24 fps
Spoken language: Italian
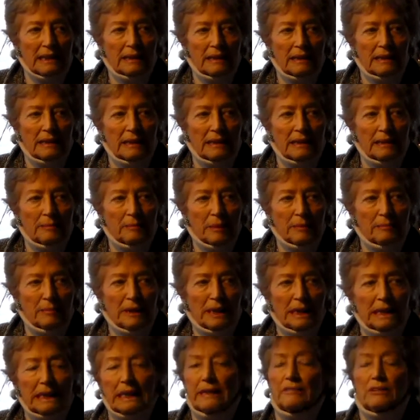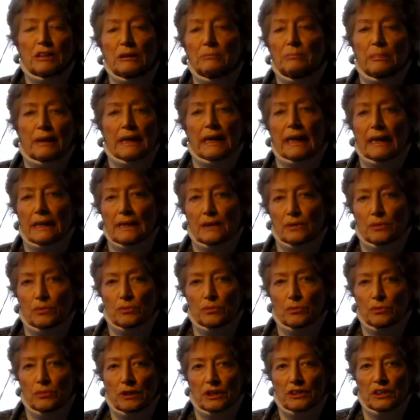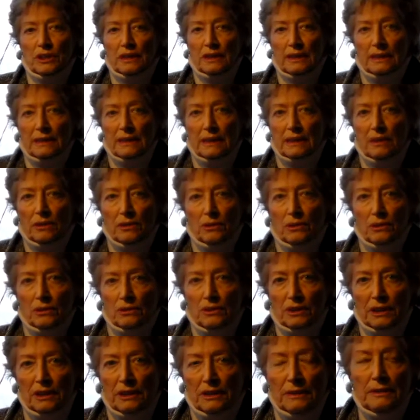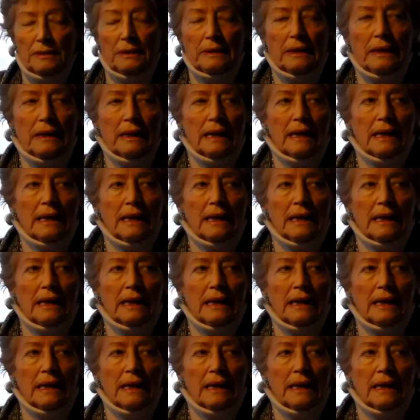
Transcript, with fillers: eh, i bambini devono imparare tutta una serie di cose, no?